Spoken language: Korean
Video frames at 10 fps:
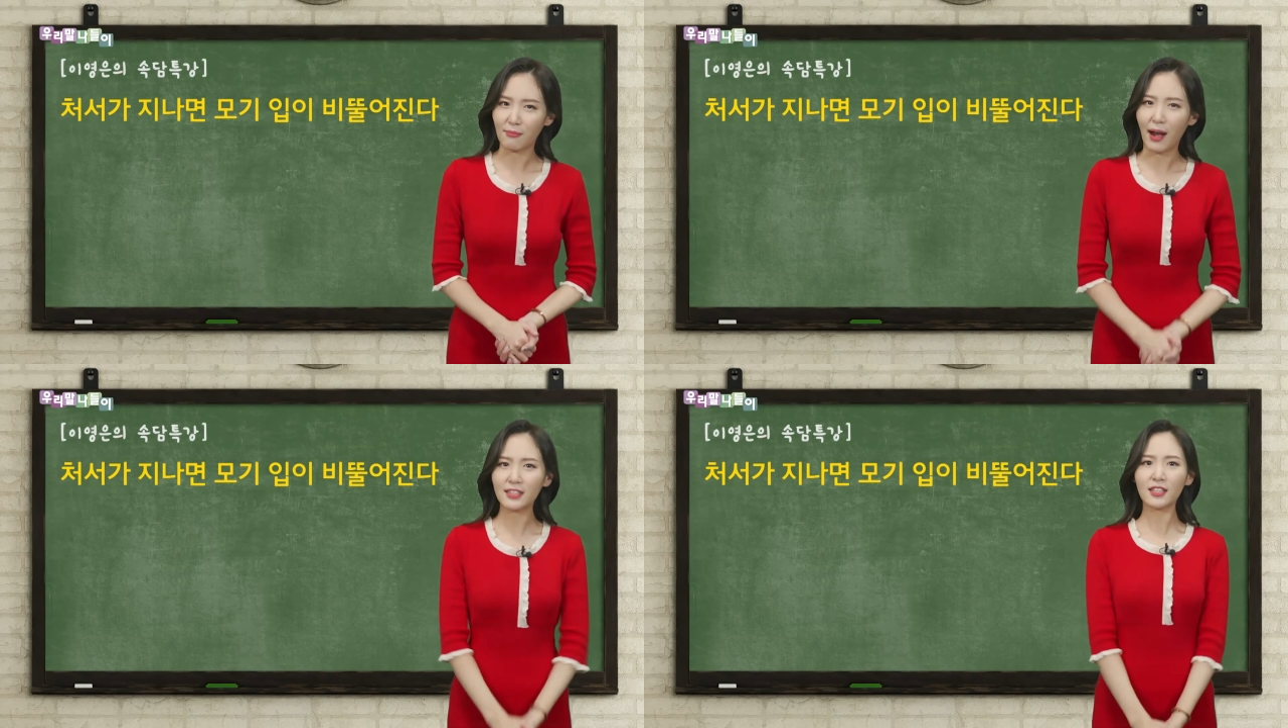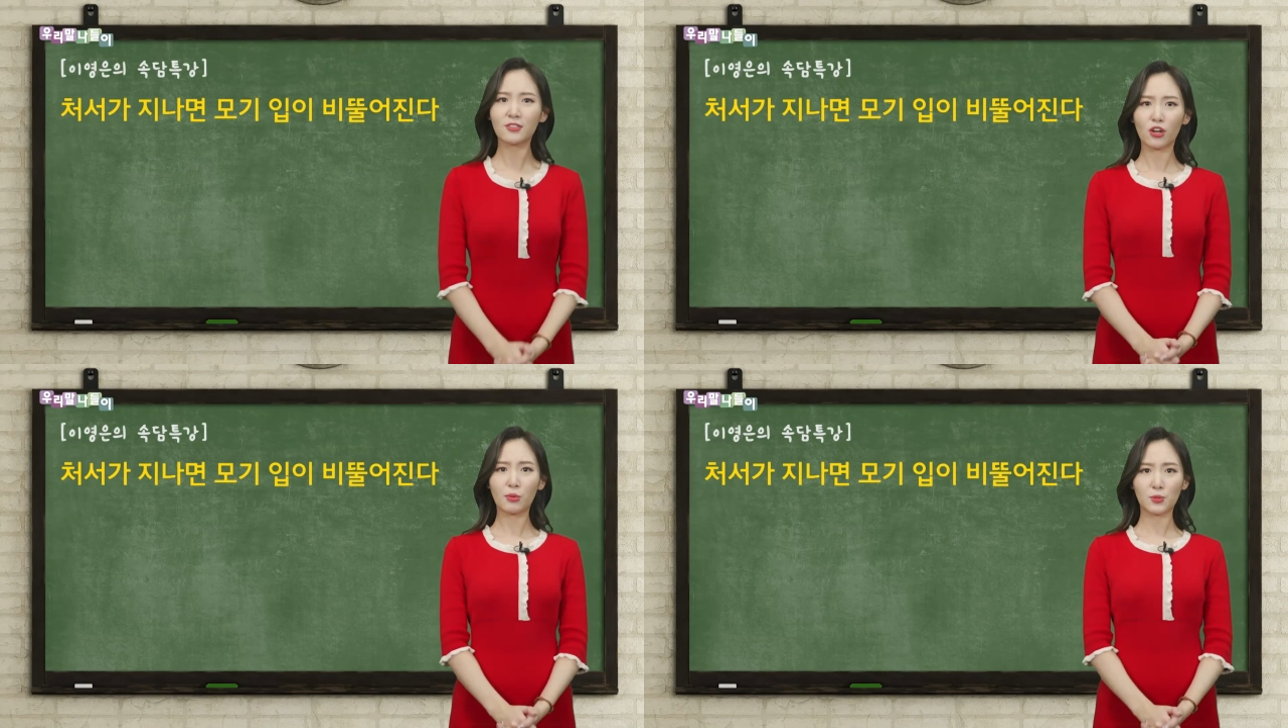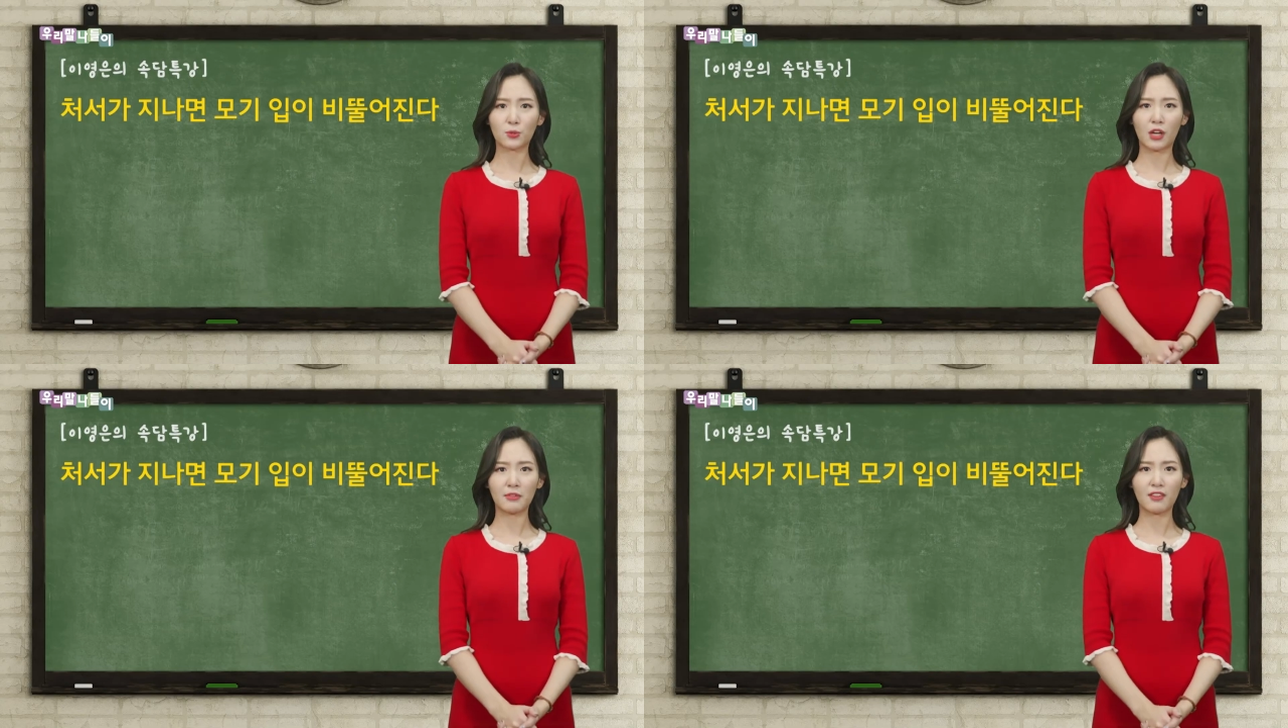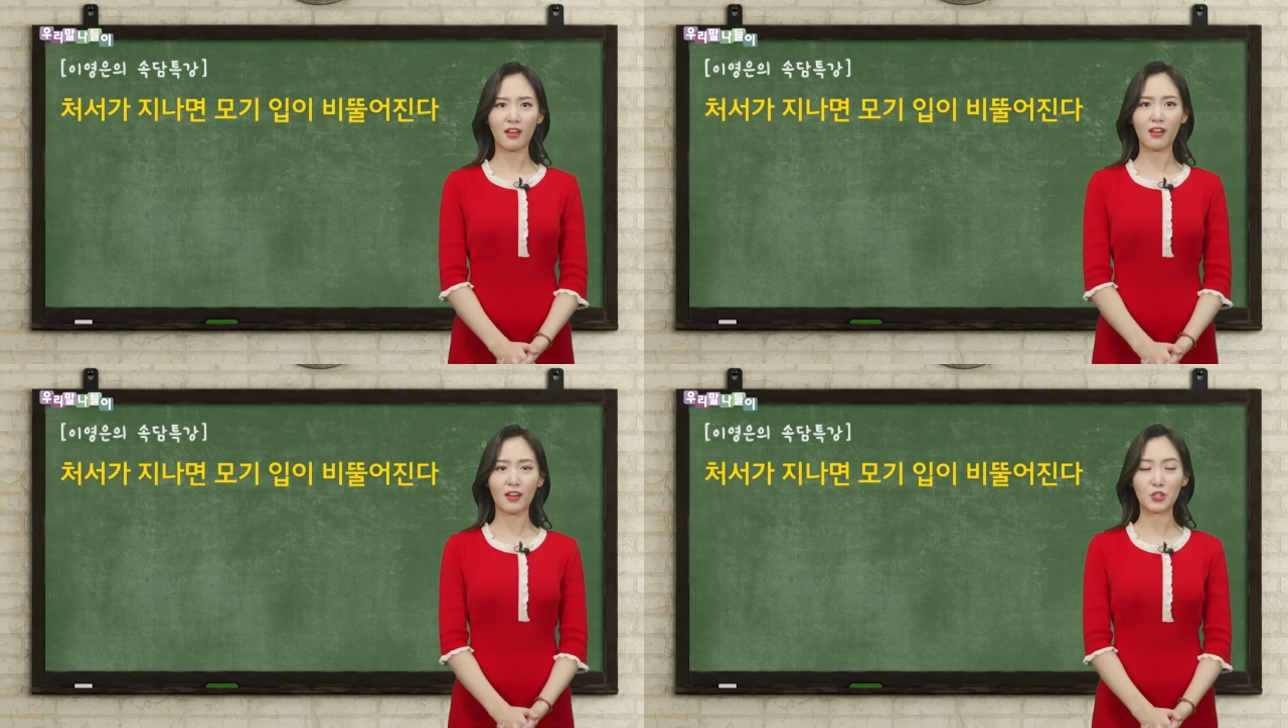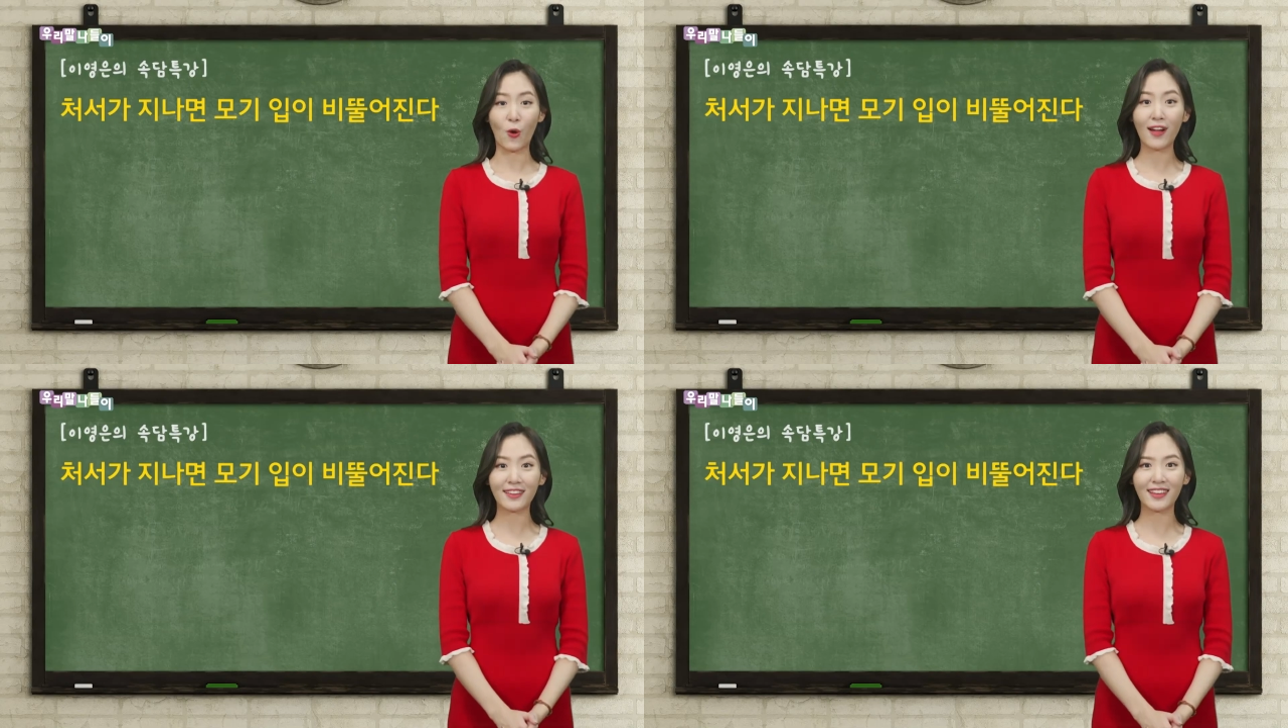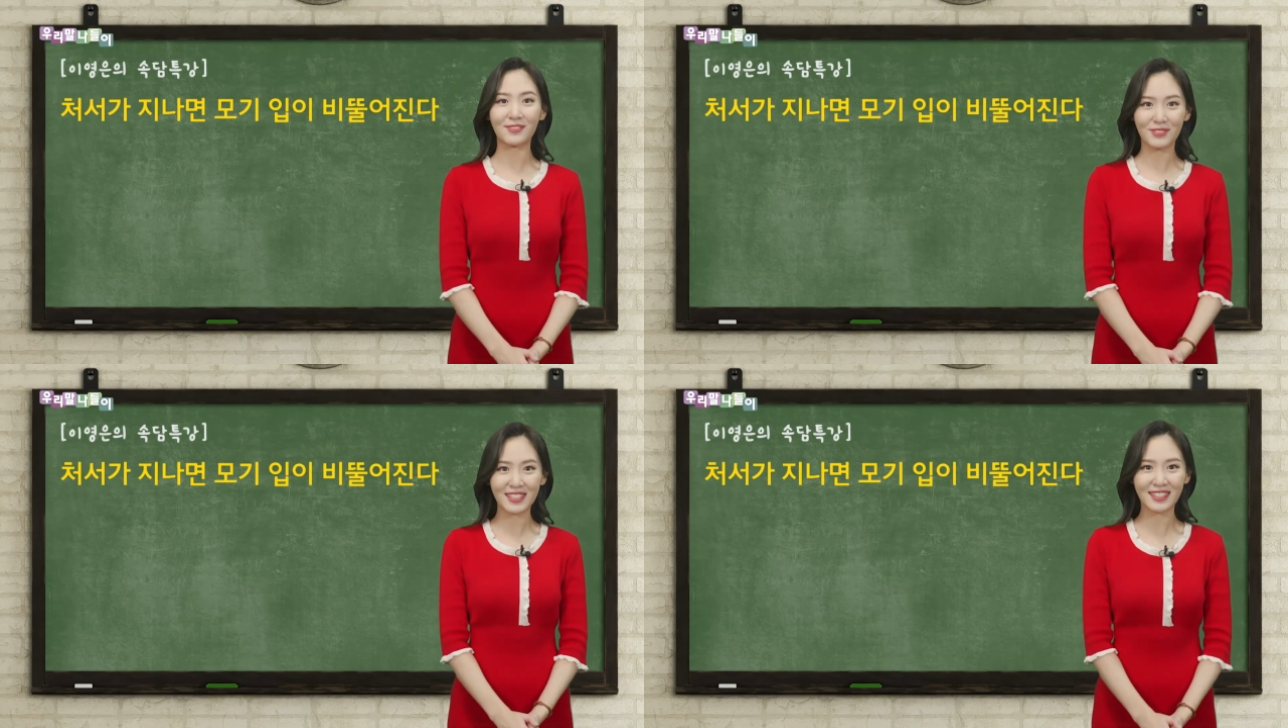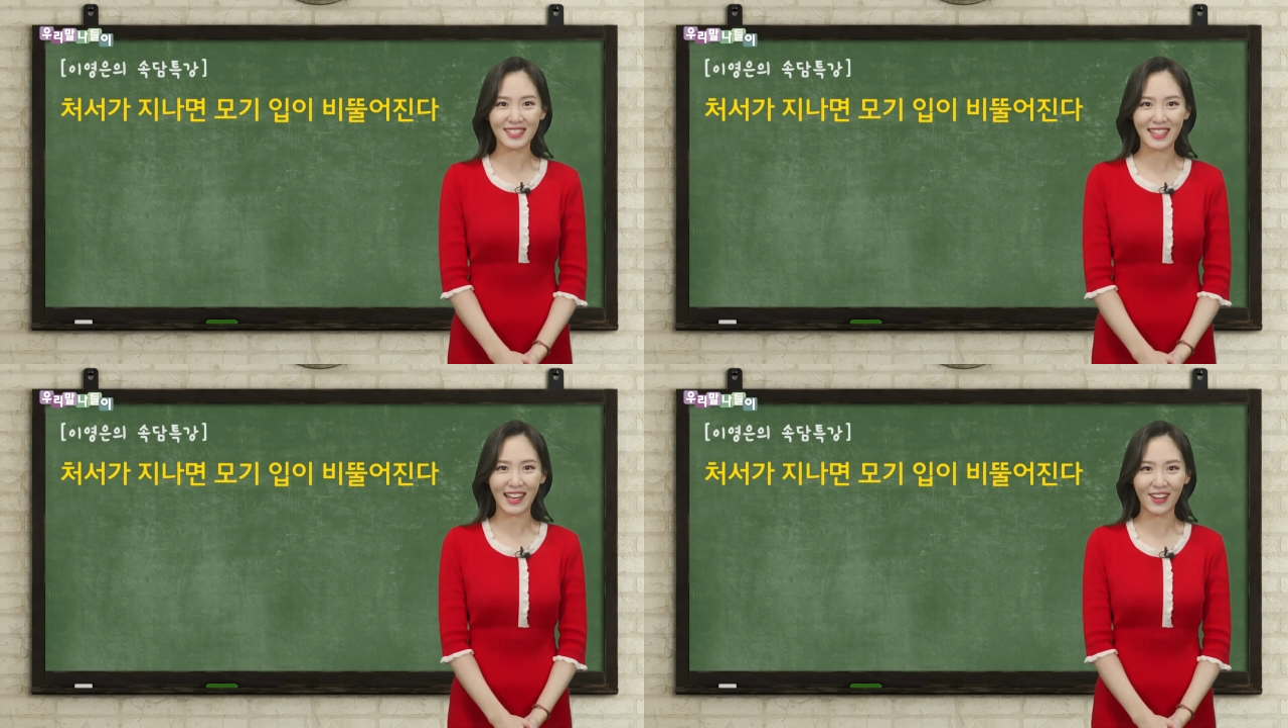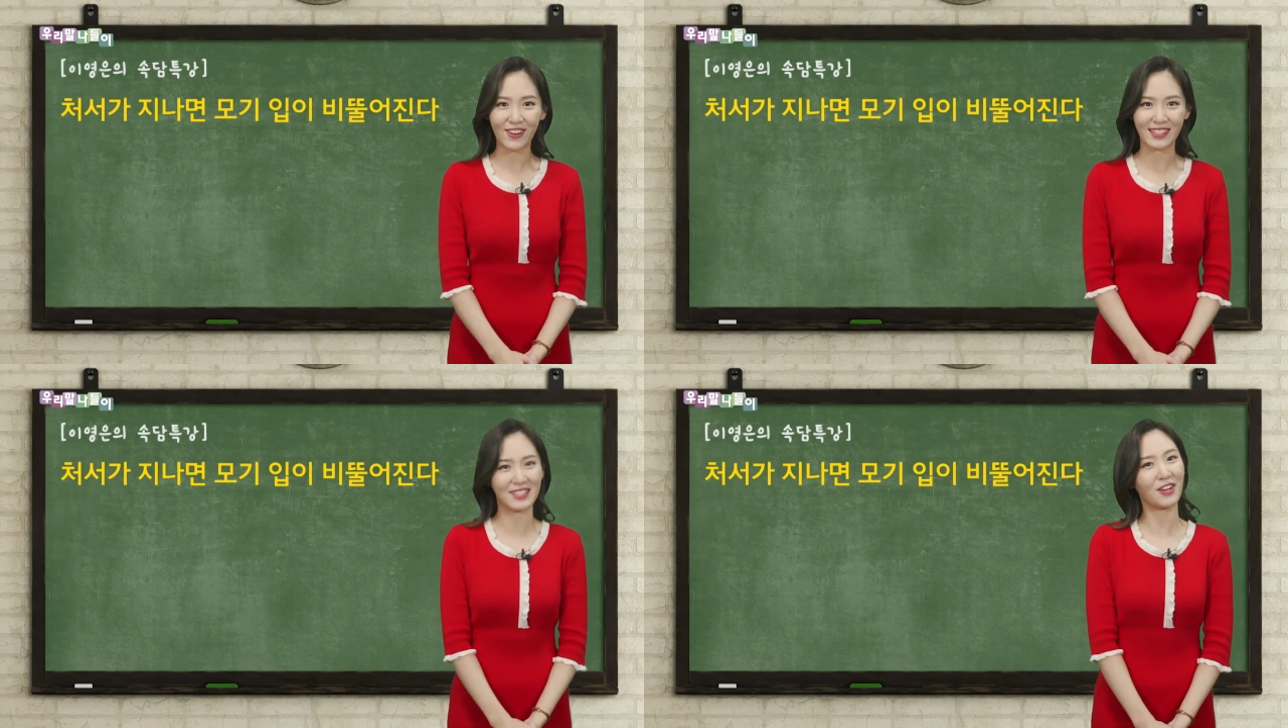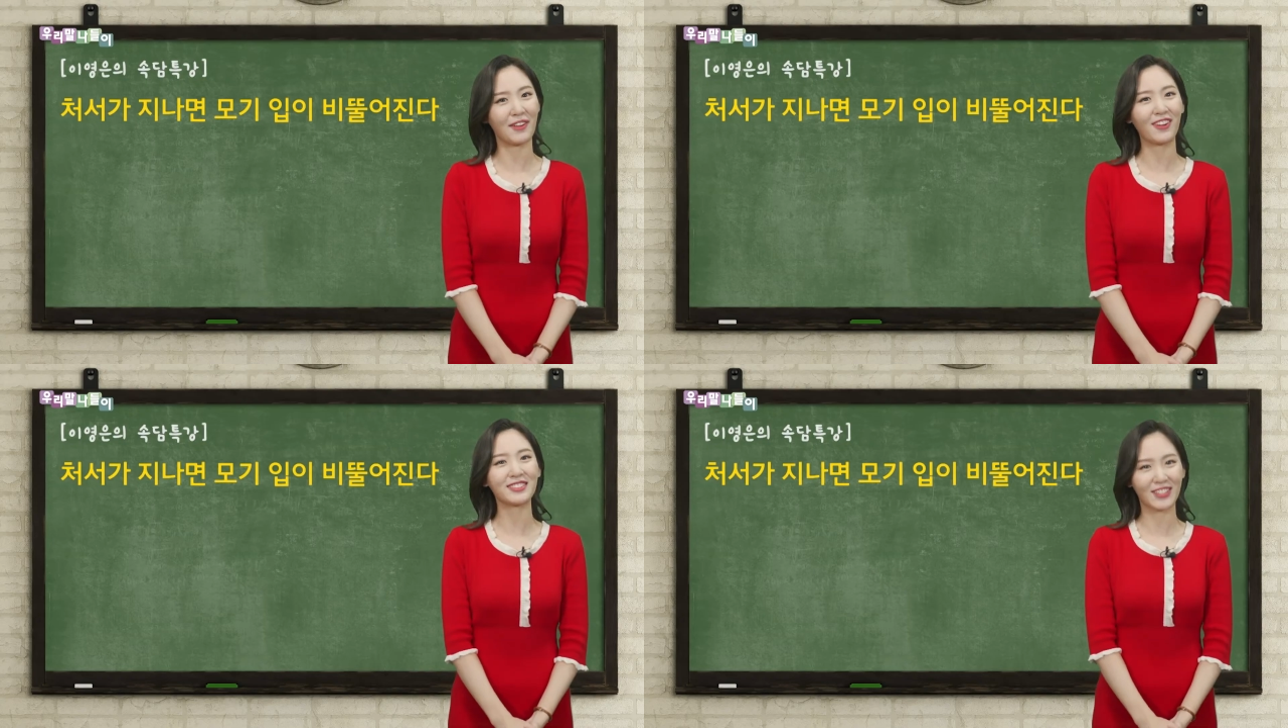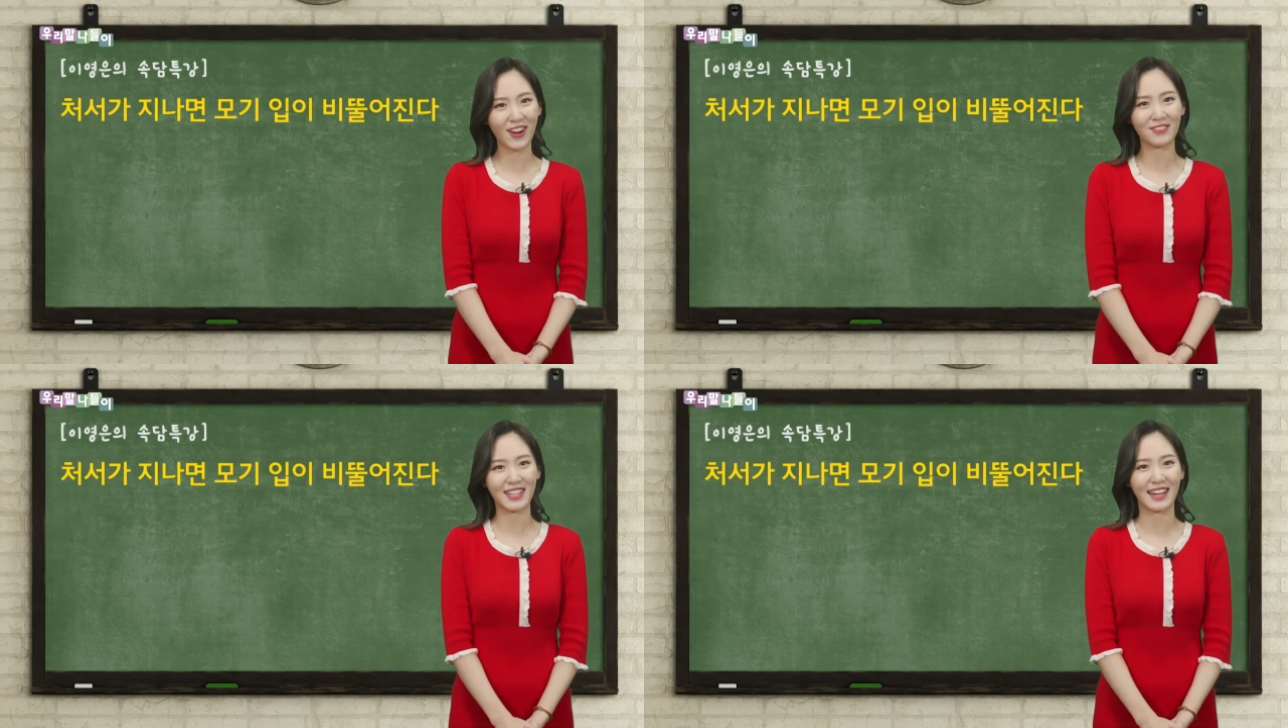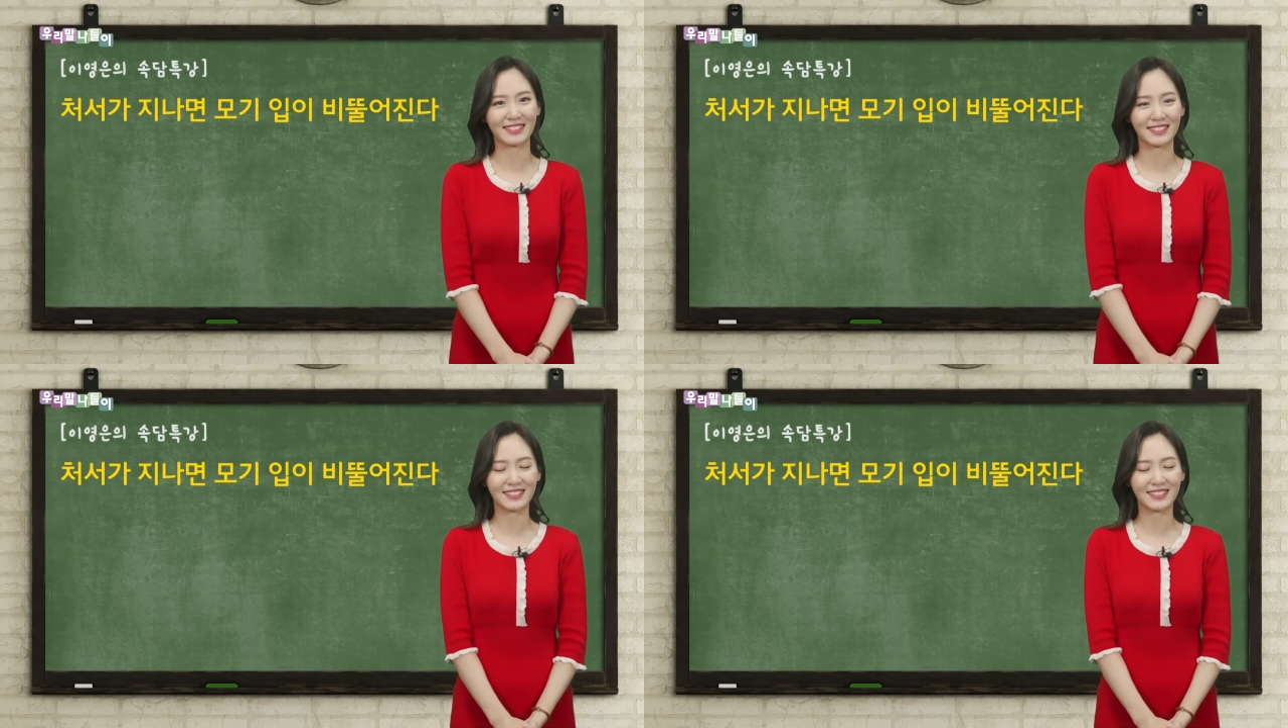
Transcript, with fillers: 많이 들어본 속담인데 정확히 무슨 뜻일까요? 자, 설명 들어갑니다.